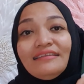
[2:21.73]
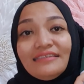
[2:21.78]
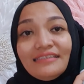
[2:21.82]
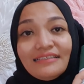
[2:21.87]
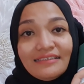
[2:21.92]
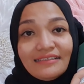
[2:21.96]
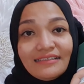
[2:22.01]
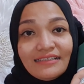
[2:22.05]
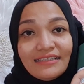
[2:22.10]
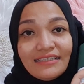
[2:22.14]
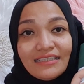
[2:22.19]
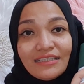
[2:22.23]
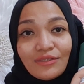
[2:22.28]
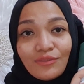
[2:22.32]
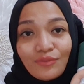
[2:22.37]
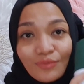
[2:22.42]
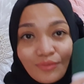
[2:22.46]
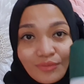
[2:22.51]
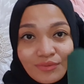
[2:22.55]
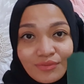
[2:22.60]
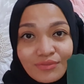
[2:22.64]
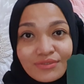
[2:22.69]

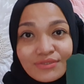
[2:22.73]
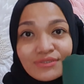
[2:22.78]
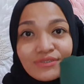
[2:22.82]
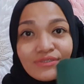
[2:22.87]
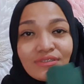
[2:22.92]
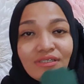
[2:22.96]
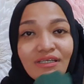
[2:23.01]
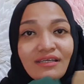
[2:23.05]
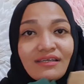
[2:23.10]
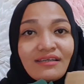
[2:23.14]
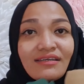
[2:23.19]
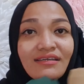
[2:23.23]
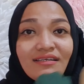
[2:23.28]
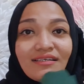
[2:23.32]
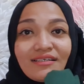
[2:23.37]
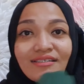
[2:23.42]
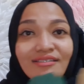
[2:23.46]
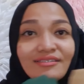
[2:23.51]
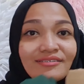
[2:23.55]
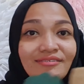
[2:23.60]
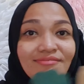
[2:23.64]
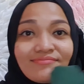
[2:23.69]
terus
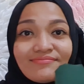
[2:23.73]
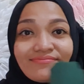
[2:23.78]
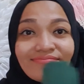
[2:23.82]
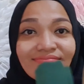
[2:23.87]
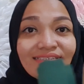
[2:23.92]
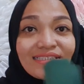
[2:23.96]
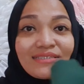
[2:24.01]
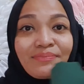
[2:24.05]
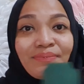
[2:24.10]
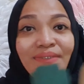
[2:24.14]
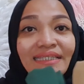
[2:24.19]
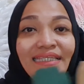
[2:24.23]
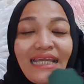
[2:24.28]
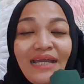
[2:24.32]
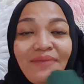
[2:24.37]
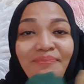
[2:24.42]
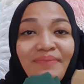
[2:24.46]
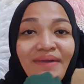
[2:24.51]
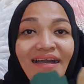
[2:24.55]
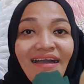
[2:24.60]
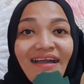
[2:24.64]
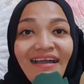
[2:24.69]
uh, seperti
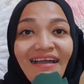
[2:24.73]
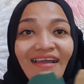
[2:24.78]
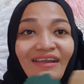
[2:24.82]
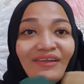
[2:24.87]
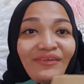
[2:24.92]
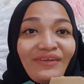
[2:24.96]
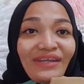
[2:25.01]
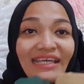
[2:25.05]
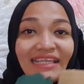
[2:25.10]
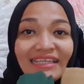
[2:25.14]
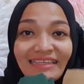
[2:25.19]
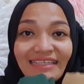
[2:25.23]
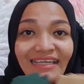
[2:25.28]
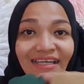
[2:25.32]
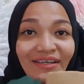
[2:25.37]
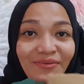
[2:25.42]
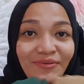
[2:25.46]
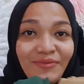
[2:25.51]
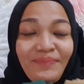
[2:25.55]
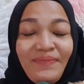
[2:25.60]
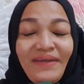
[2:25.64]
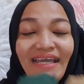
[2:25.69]
apa kalau nanti
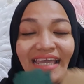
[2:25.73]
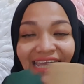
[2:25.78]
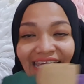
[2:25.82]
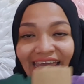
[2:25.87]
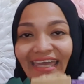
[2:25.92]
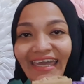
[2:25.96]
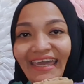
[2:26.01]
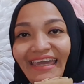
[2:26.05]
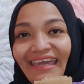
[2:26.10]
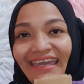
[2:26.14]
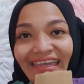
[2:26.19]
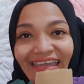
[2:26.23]
aku pakai